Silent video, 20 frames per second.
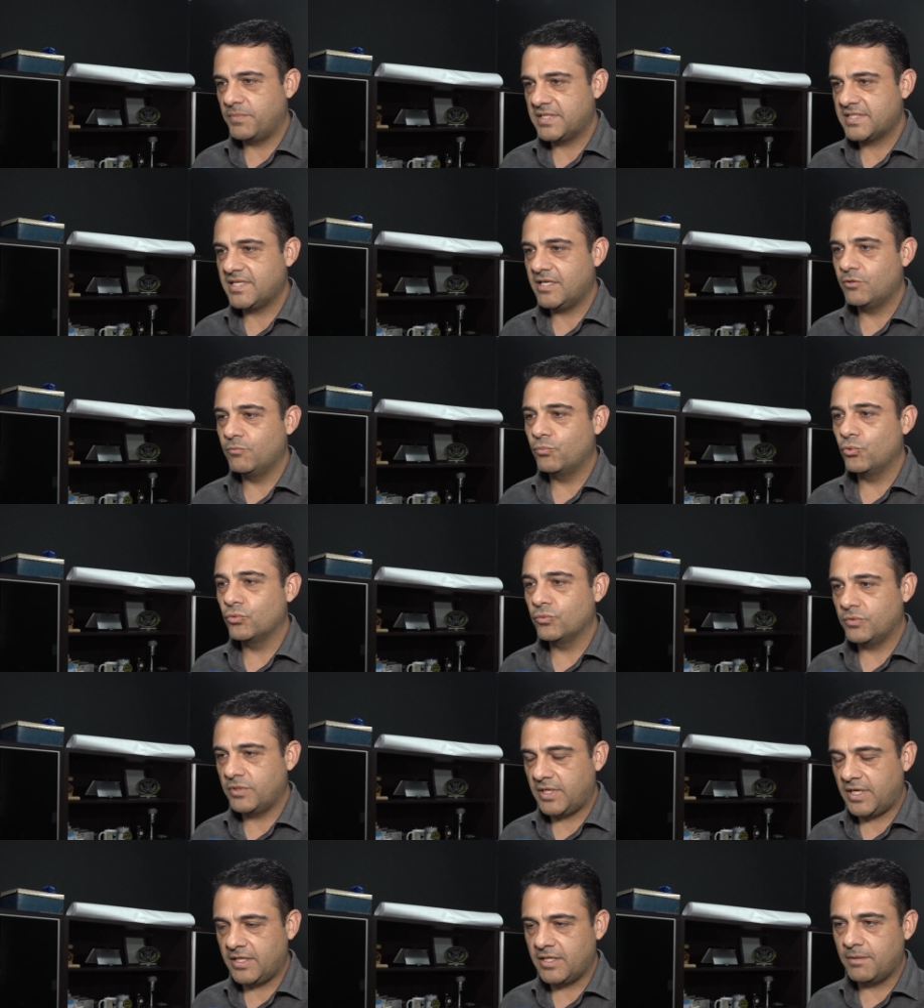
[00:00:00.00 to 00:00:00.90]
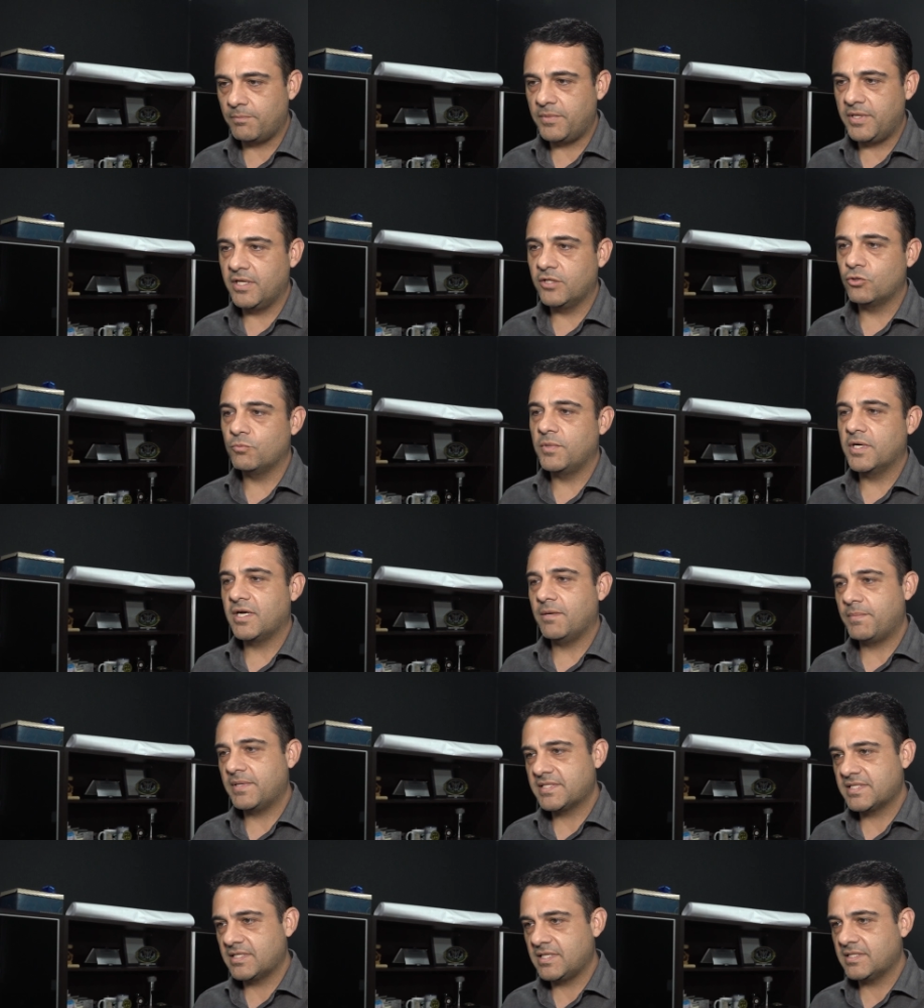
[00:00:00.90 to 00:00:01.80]
passaram por um treinamento, uma
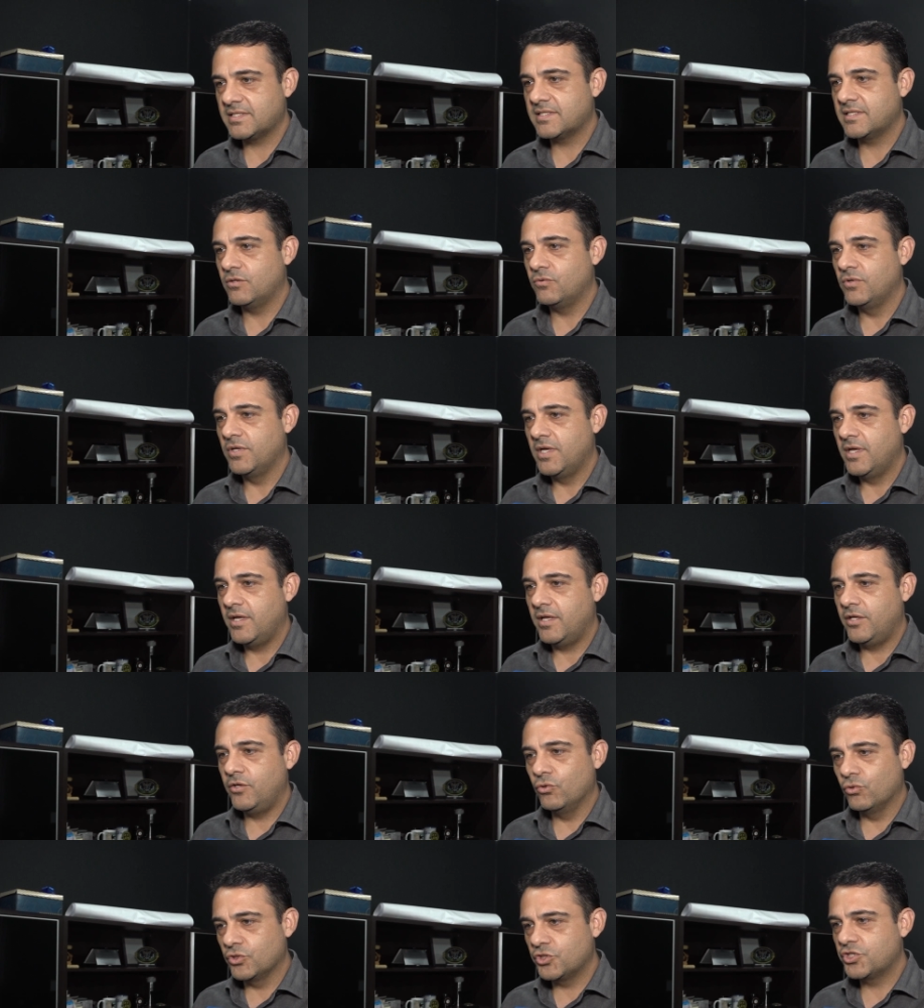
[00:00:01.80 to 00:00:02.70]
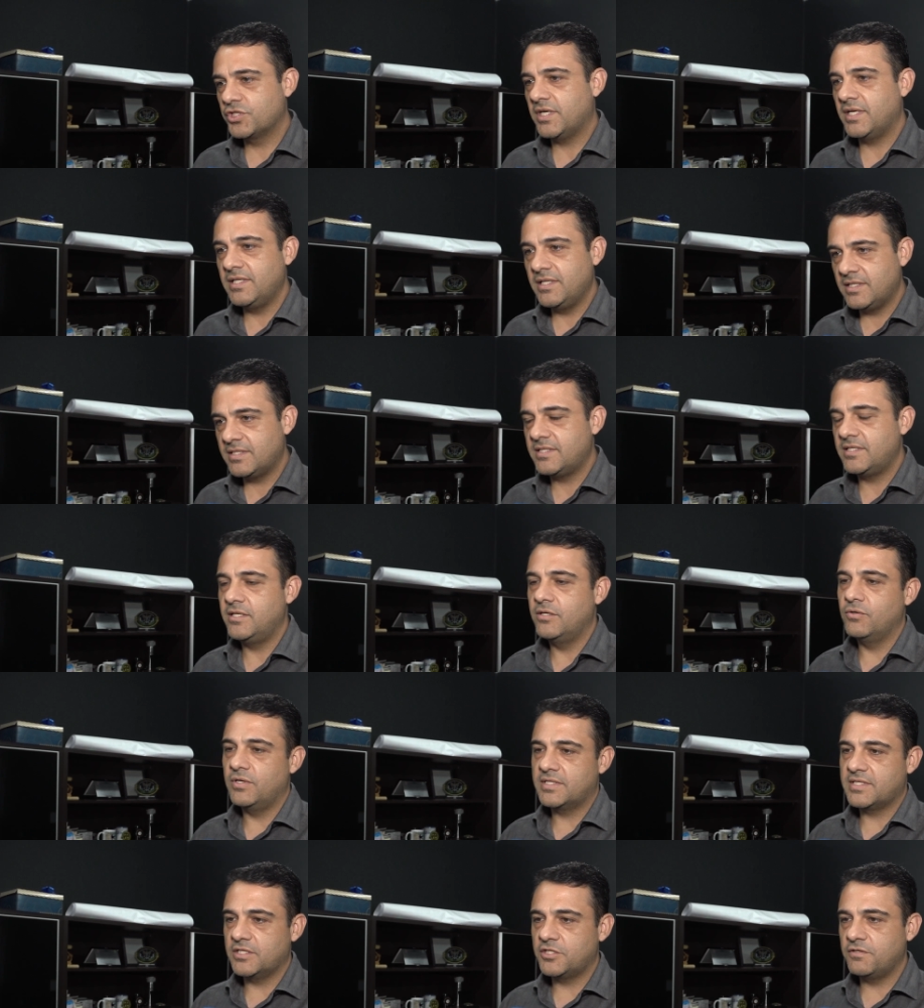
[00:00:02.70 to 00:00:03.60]
capacitação, e hoje já
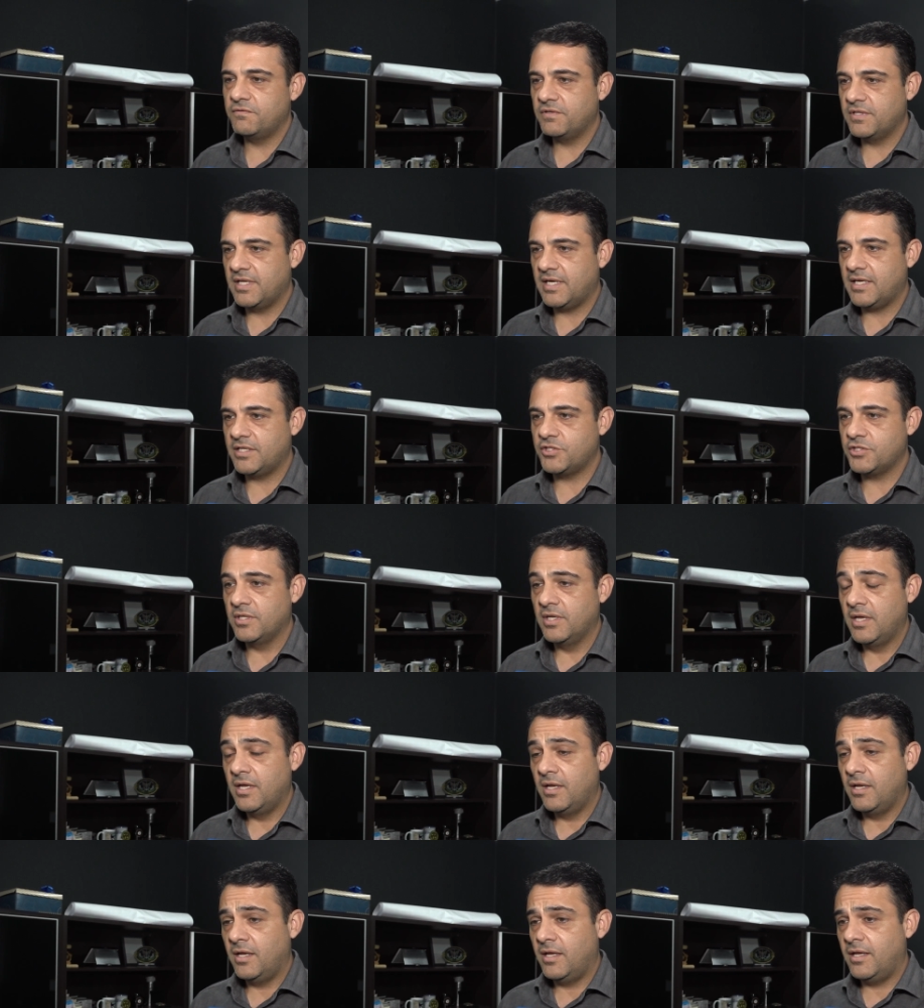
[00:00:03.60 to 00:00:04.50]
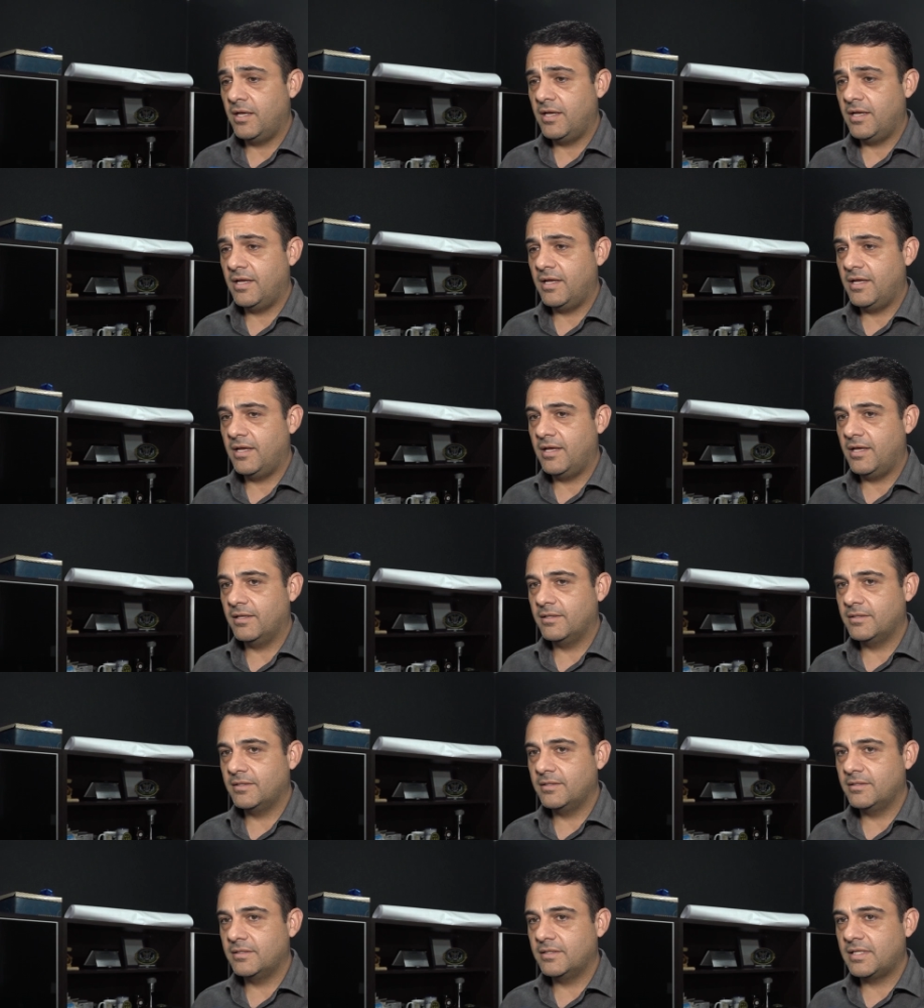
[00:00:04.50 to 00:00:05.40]
iniciam essa atividade, é,
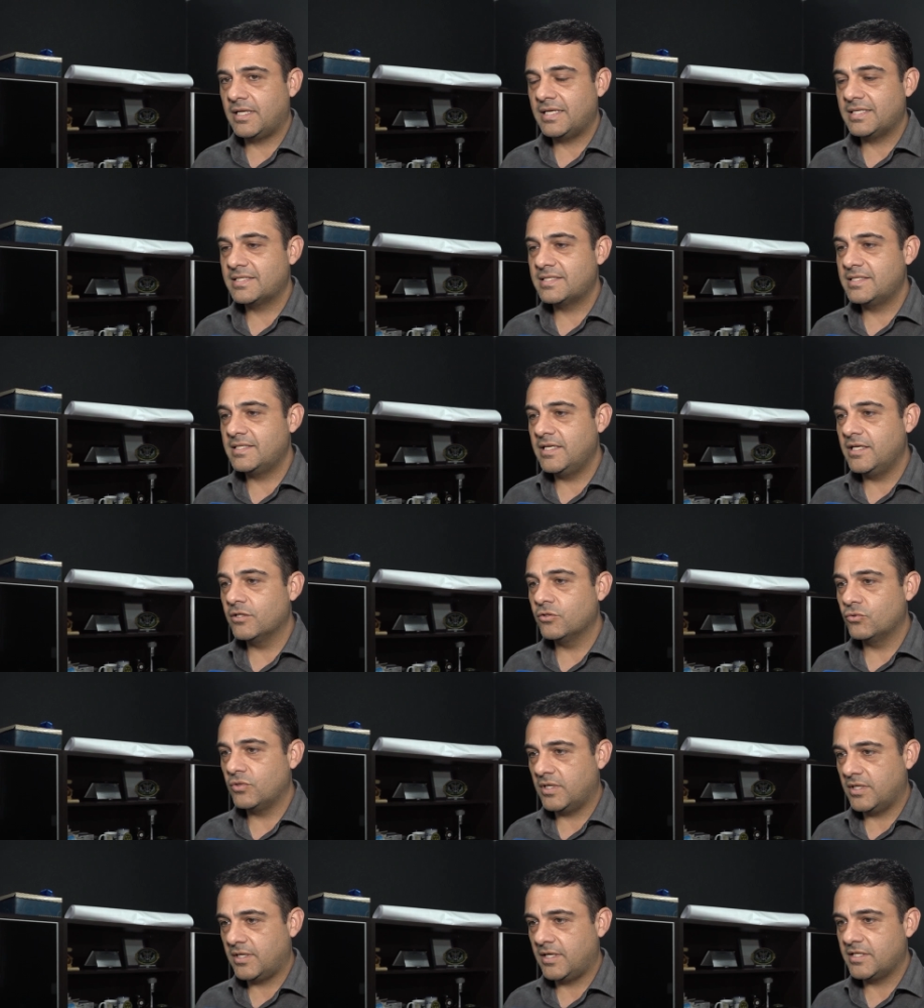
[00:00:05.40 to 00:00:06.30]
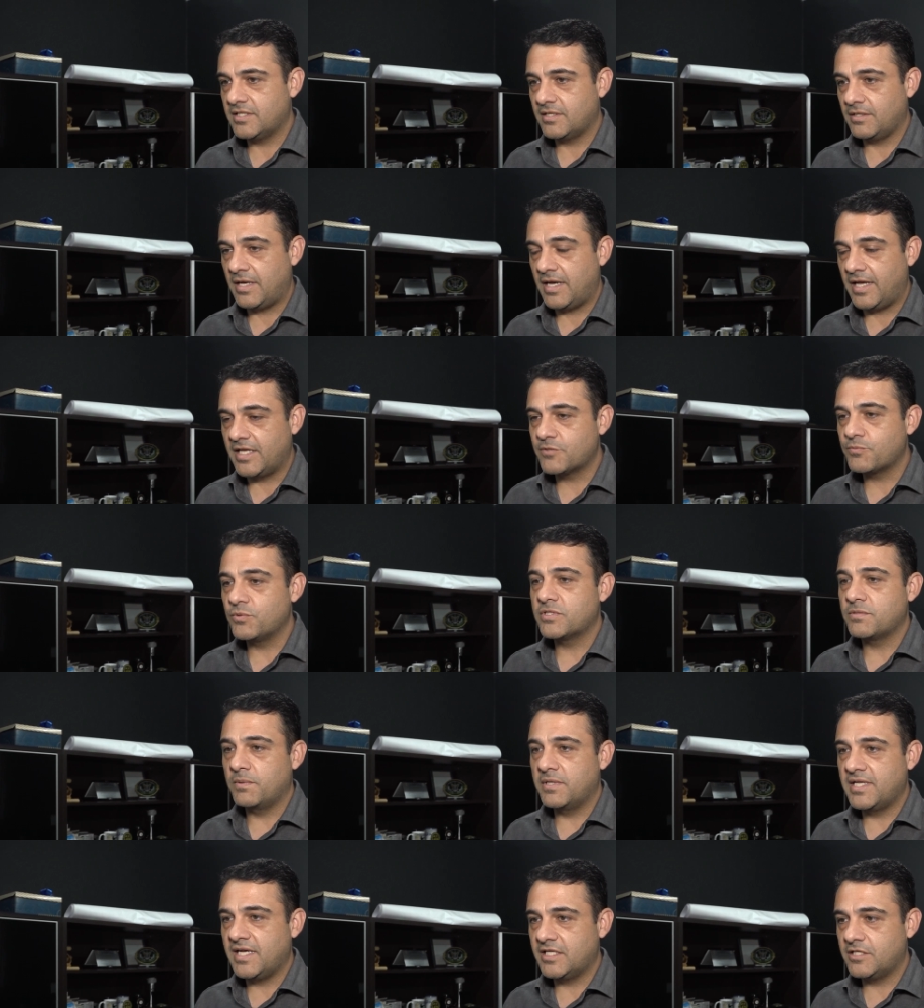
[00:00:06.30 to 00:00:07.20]
trazendo a, a
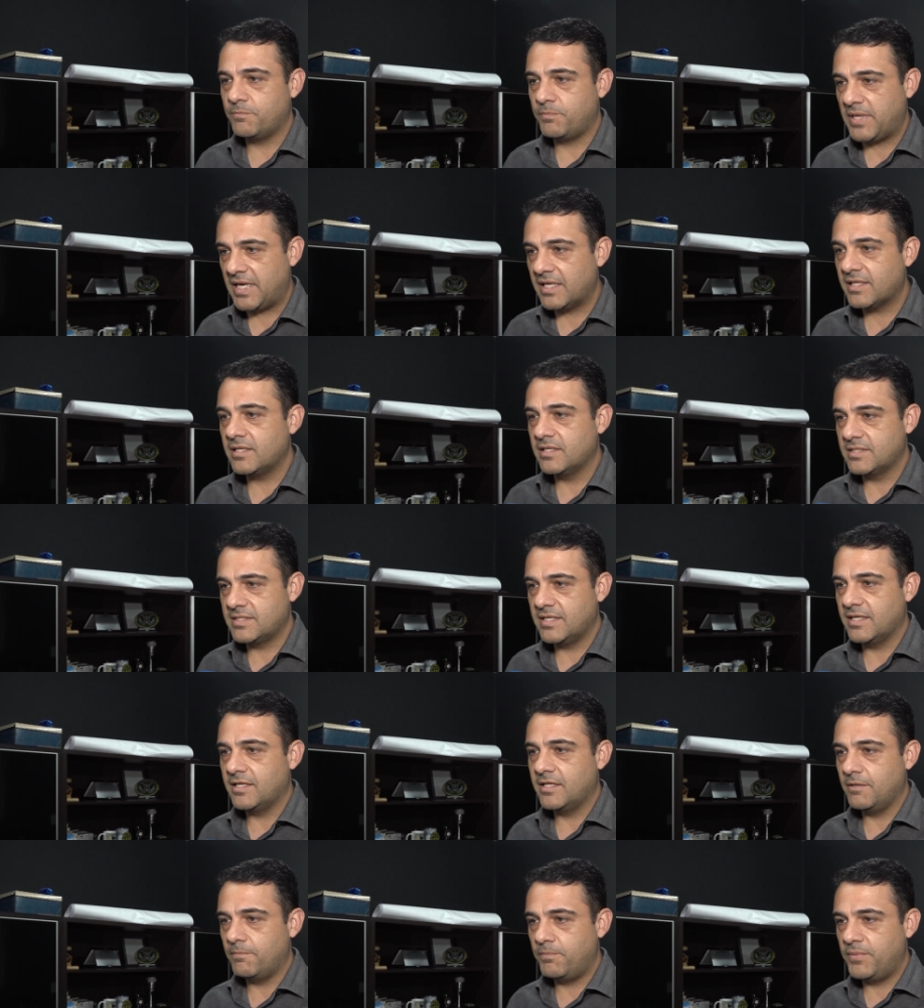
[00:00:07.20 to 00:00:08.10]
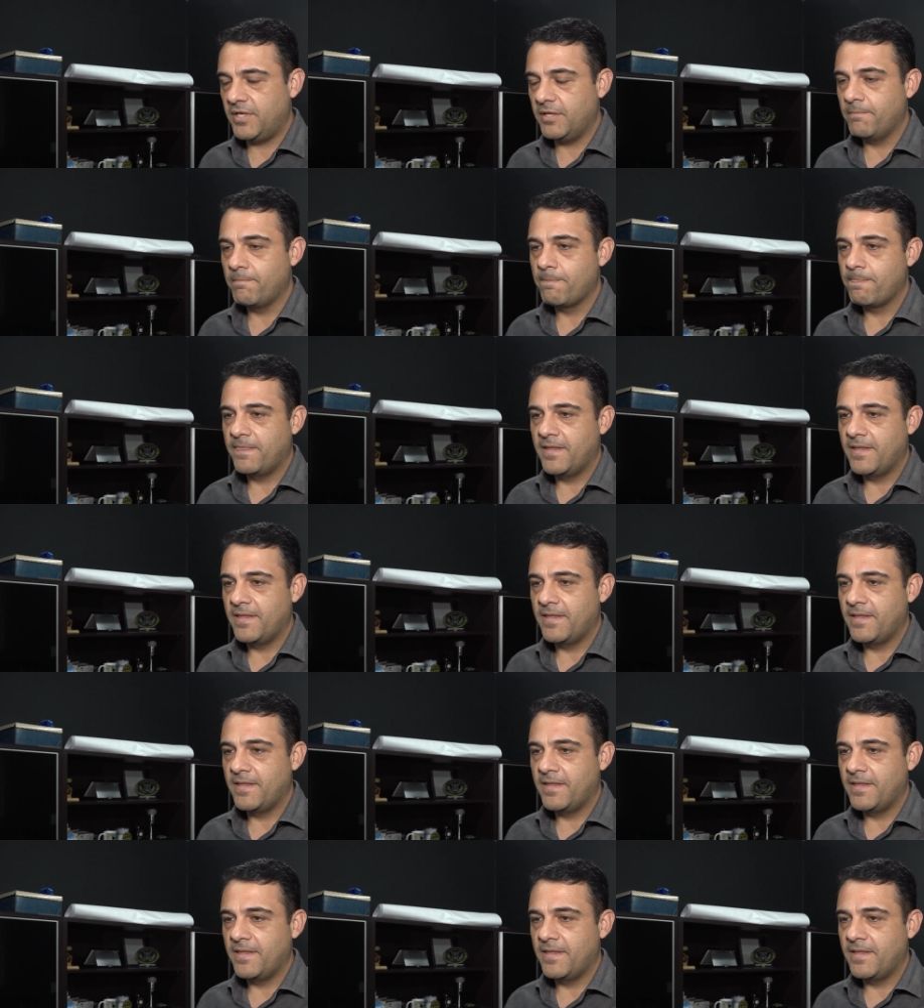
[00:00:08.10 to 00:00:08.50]
responsabilidade para a terceira DP,